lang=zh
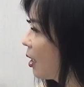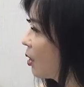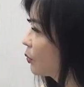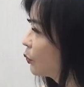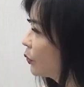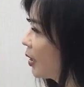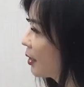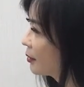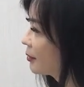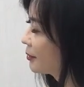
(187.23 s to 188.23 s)
哦，
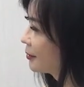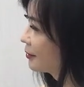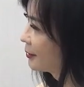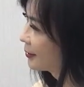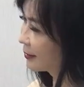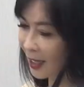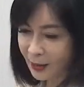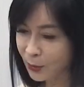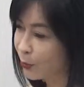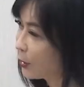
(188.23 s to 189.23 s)
对，
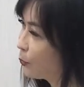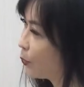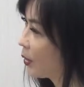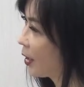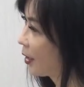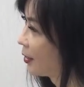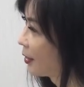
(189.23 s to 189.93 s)
他有回我，哎，